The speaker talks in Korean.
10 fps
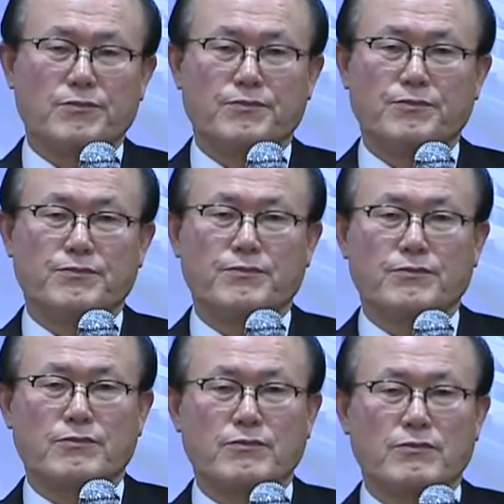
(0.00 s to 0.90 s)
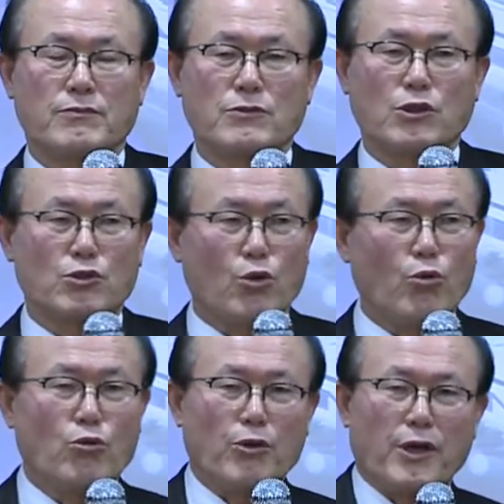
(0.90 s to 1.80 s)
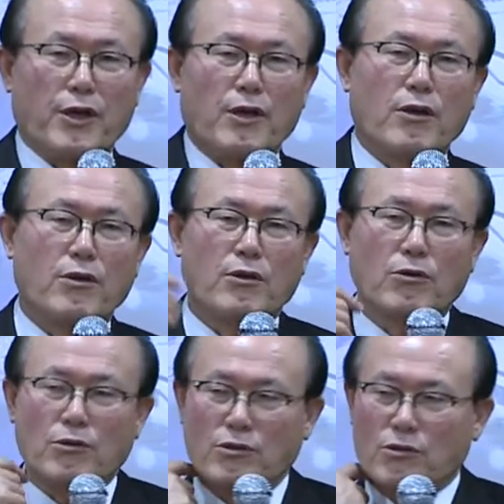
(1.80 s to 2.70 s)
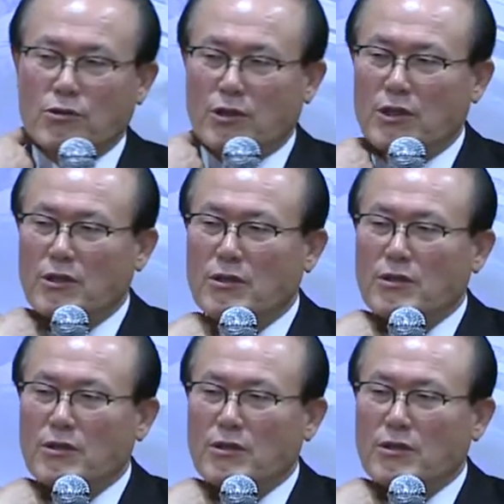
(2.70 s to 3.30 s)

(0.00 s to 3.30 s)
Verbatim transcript: 음. 저기 종로에 어디요 거기 에?